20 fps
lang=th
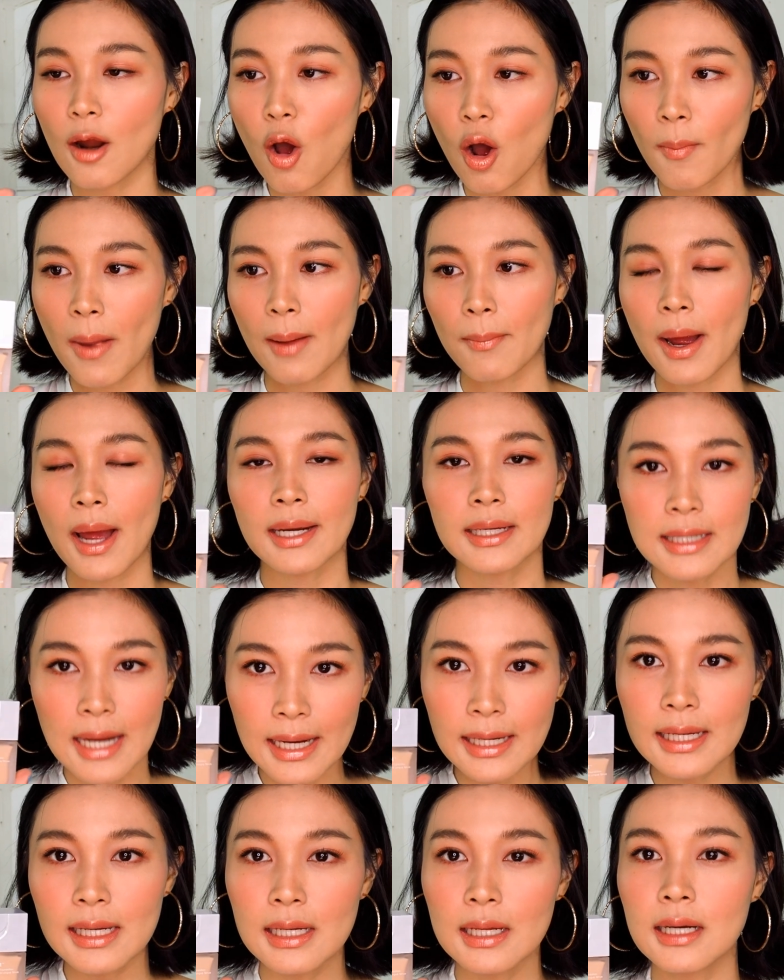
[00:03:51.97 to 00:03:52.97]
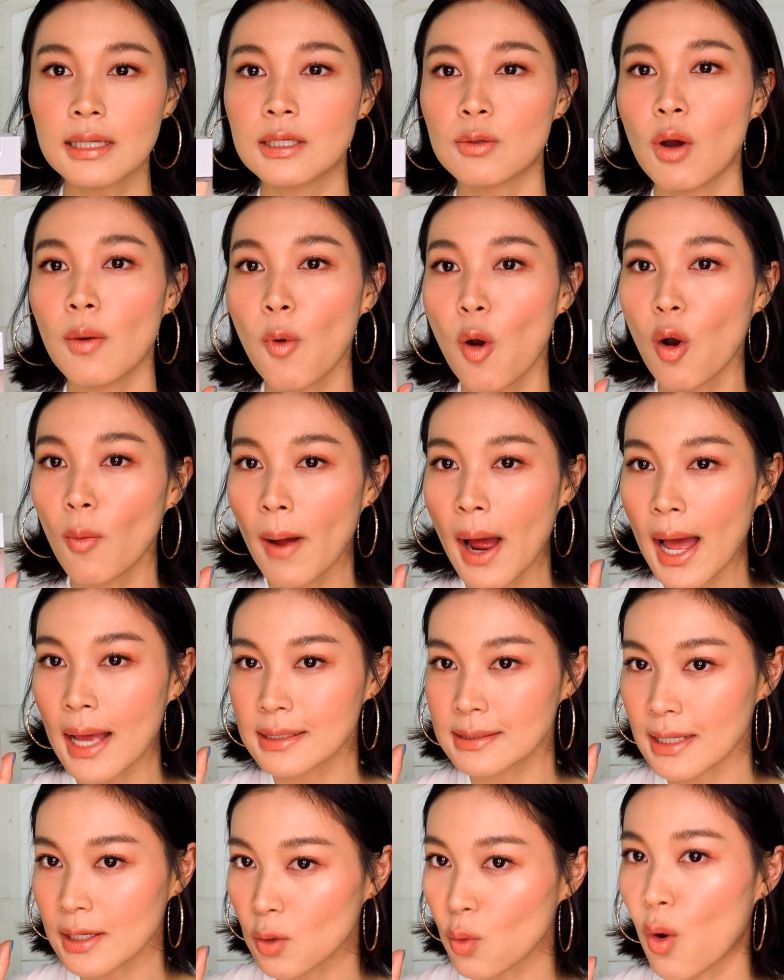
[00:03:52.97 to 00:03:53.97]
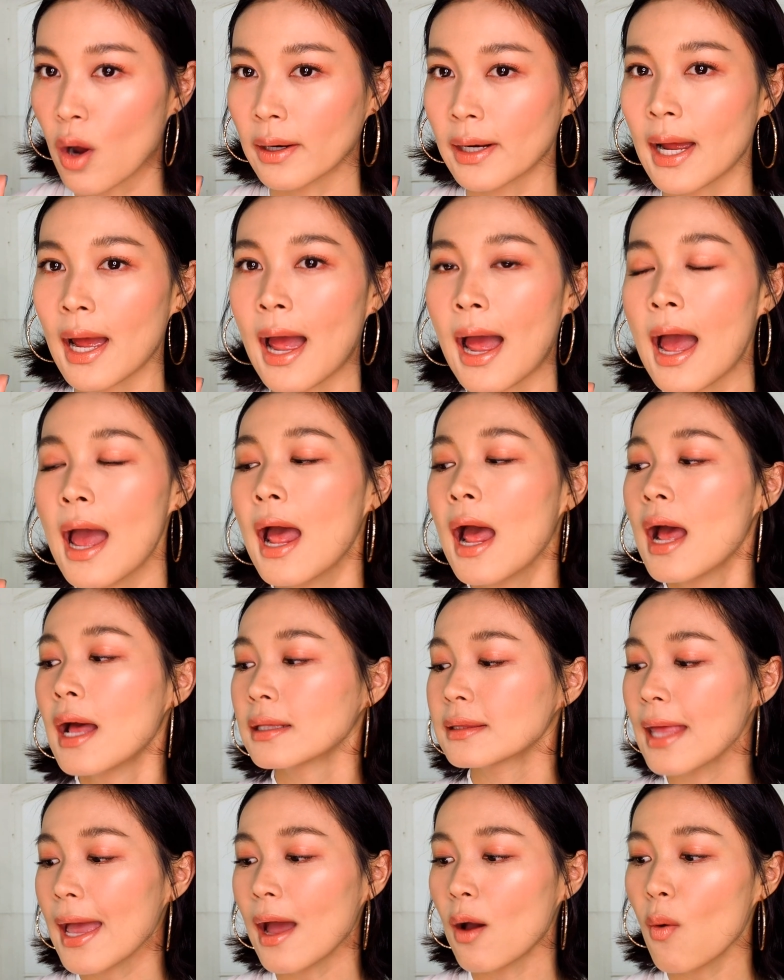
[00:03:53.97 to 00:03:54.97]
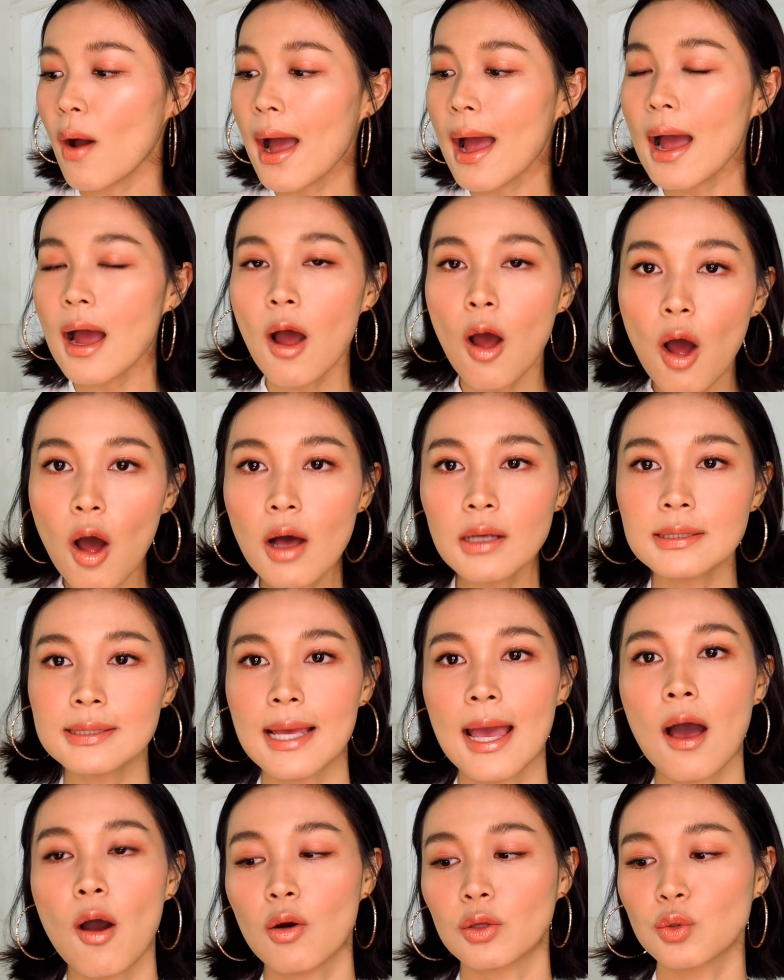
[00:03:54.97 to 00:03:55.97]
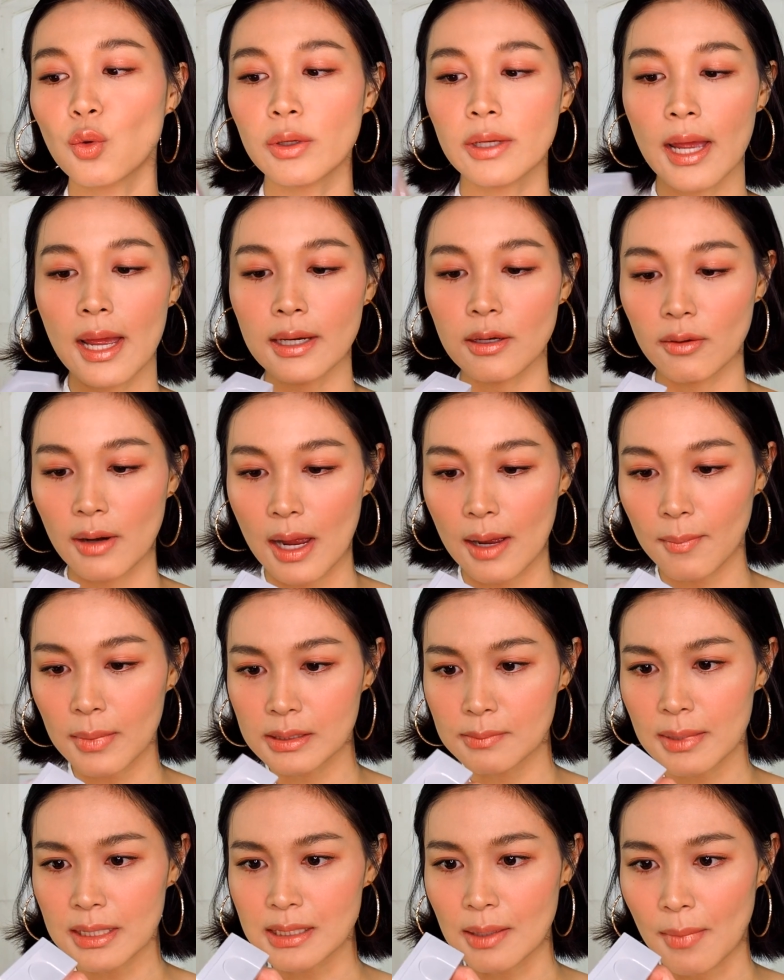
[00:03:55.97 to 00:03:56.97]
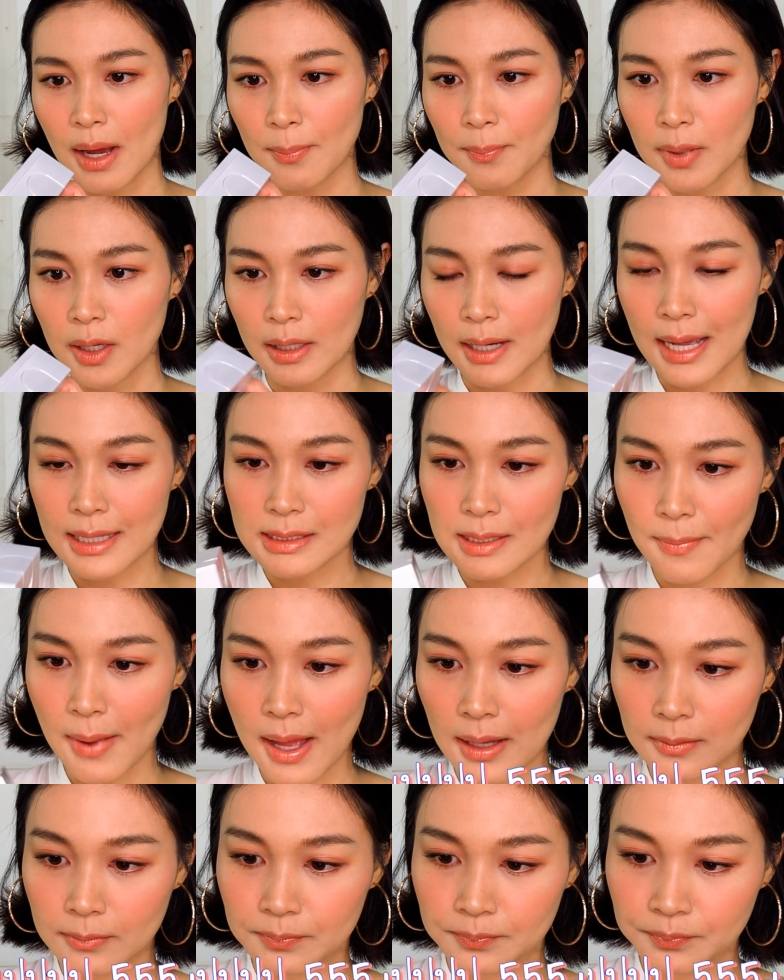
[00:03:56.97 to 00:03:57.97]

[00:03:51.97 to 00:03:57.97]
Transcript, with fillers: ออกแบบมาได้ดีเลย ถือว่าพกพาสะดวกนะคะ แต่ว่าข้อเสียของตัวนี้เดี๋ยวนะ มันไม่สามารถเปิดได้ใช่ปะ